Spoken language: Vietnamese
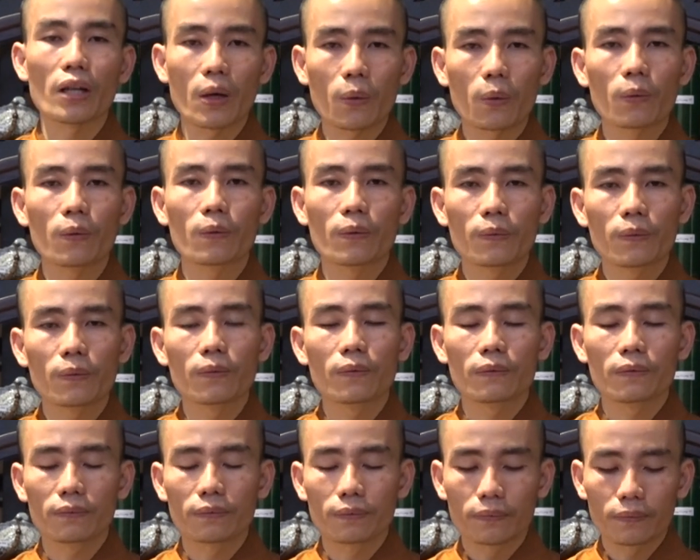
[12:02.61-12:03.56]
đau
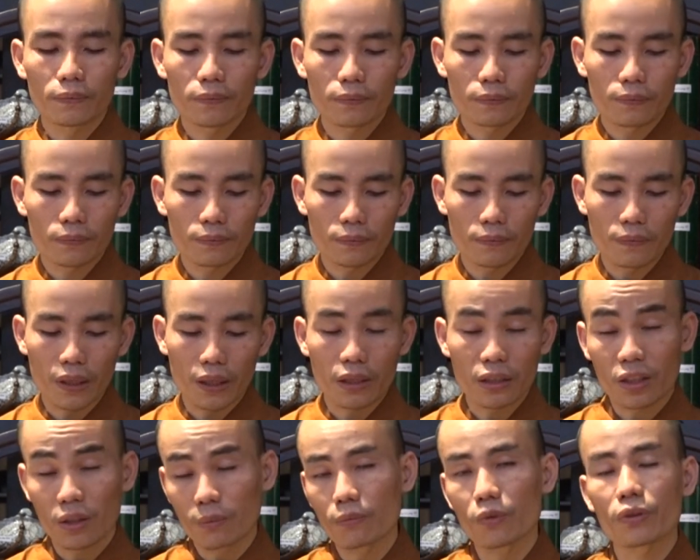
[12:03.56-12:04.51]
và
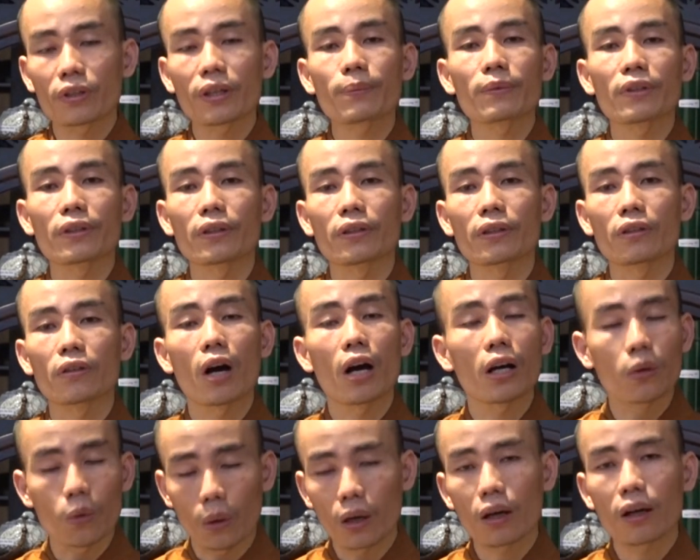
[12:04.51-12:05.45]
ta sống một kiếp người
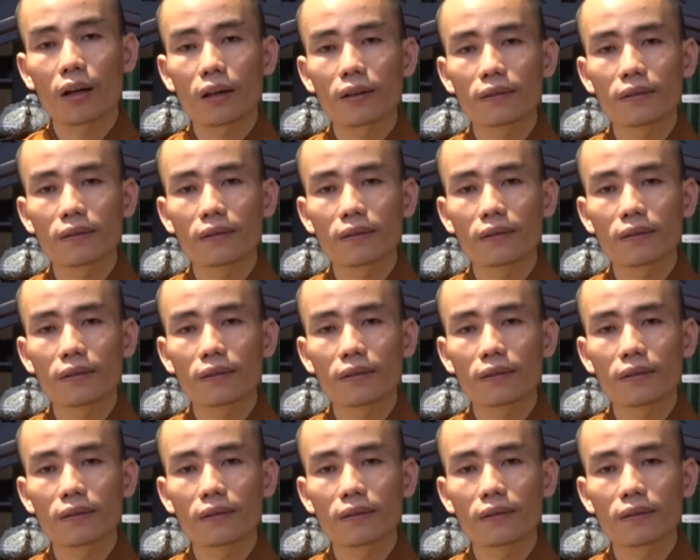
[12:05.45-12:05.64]
oan uổng.